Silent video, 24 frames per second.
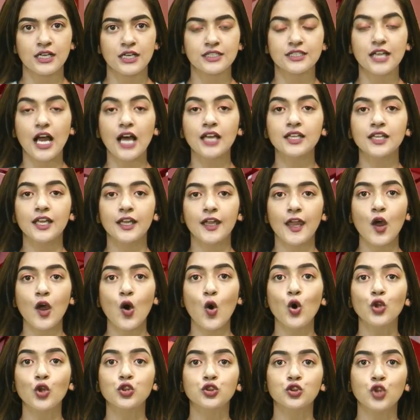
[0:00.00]
যা দেখে
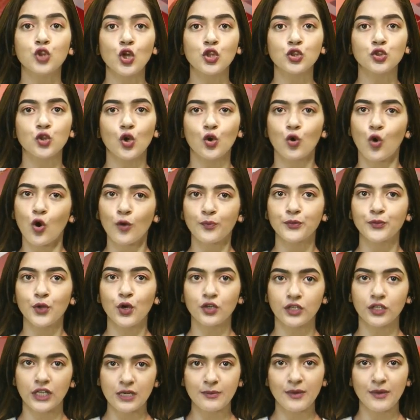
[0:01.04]
অত্যন্ত ক্ষুব্ধ
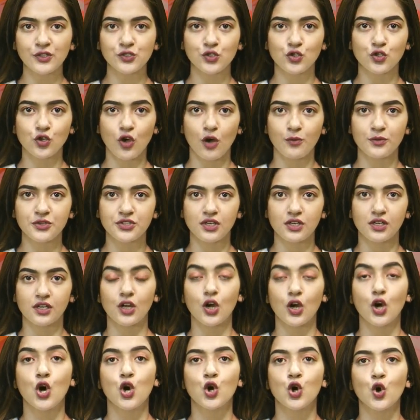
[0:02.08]
নির্বাচন কমিশন
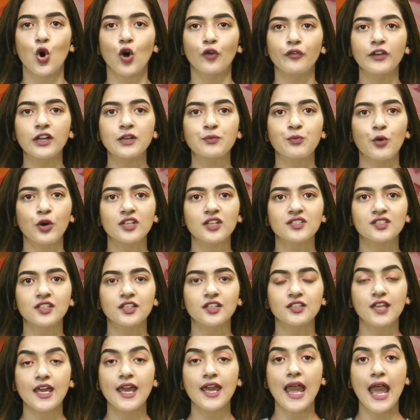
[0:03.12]
কোভিড
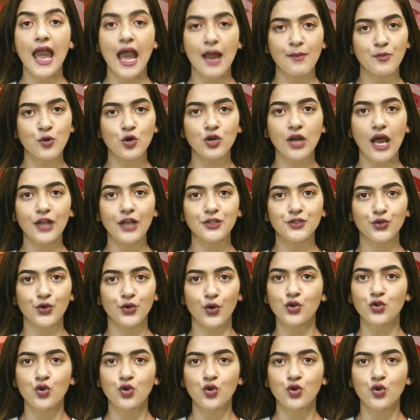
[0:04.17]
পরিস্থিতিতে এমন আচরণ